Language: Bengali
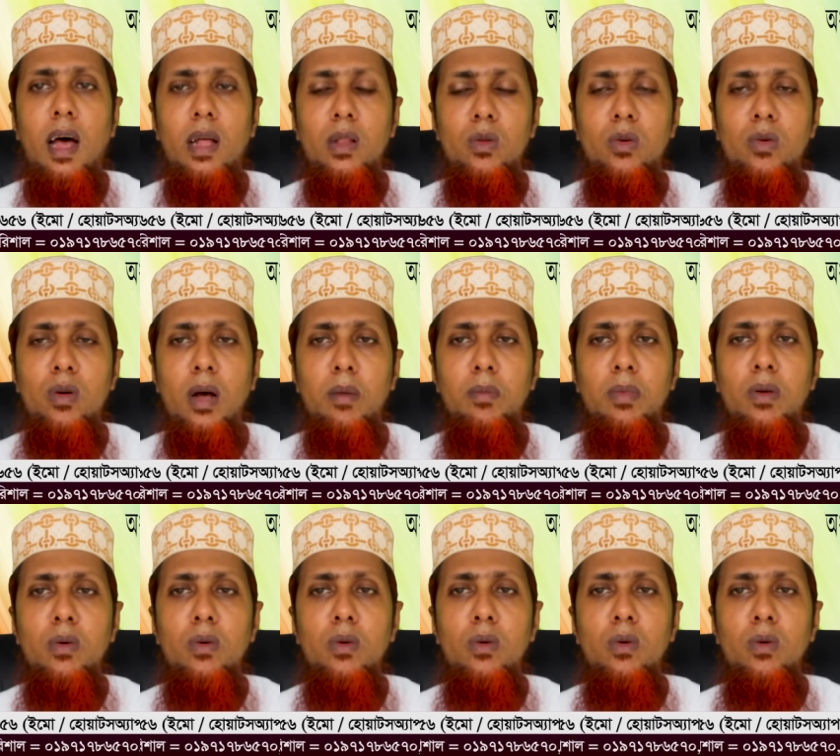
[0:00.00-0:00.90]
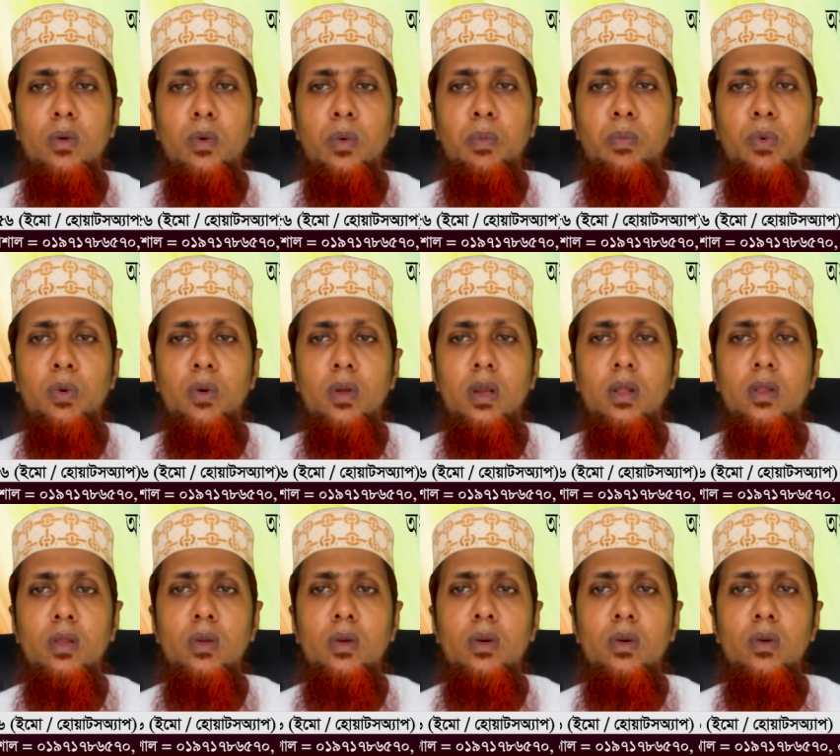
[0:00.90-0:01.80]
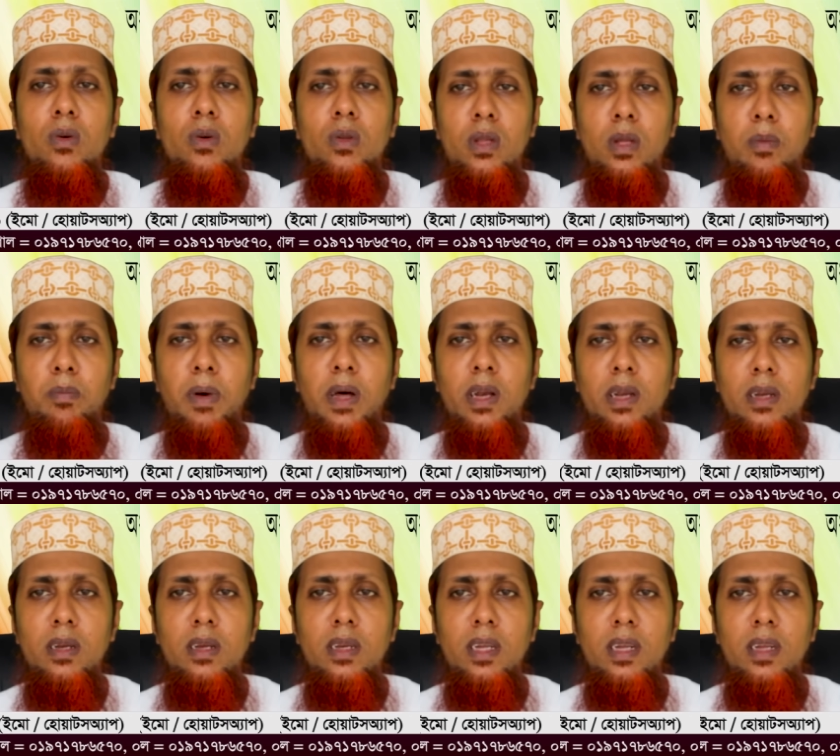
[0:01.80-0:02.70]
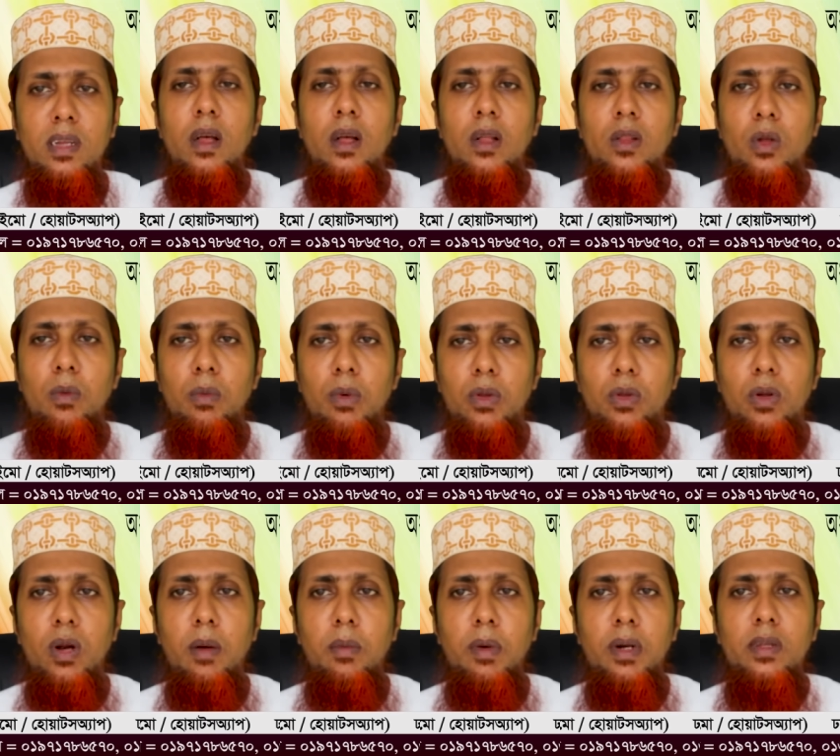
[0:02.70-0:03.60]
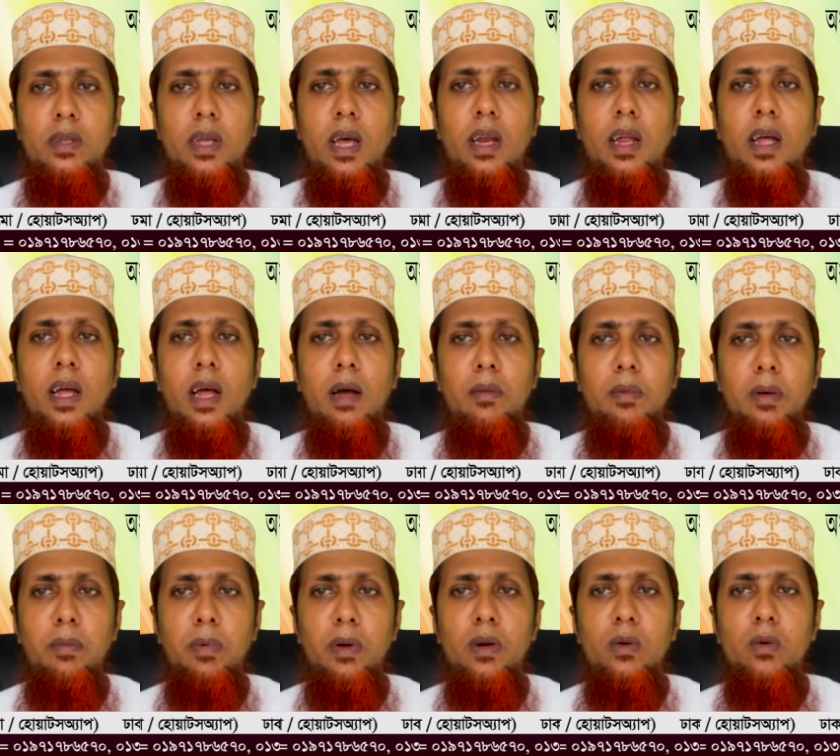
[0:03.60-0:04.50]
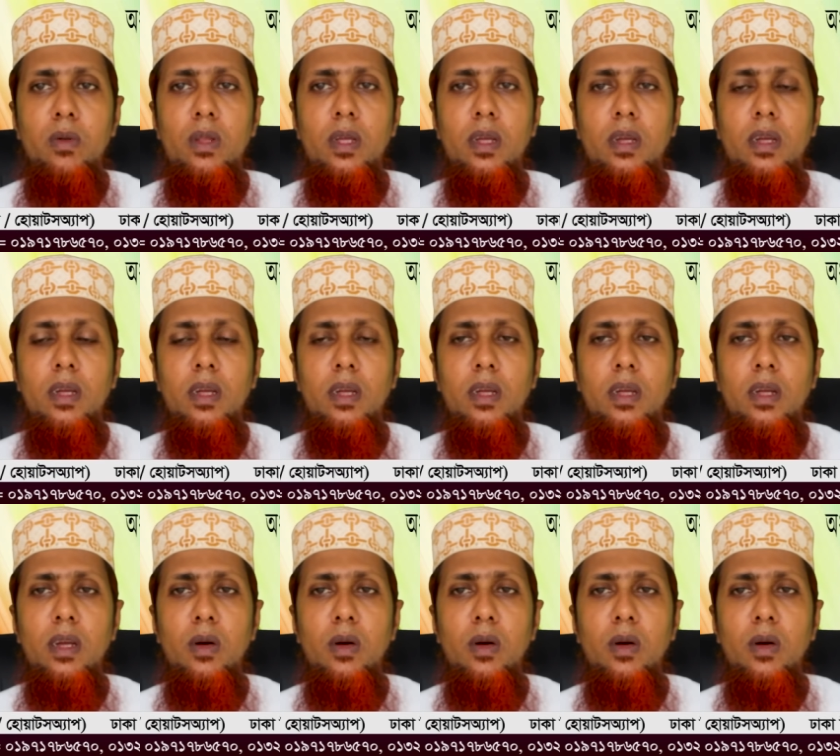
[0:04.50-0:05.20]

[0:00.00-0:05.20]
আদৌ আমি কোনো উপকৃত হতে পারিনি তো বন্ধুরা আমার যারা আমার ভিডিও থেকে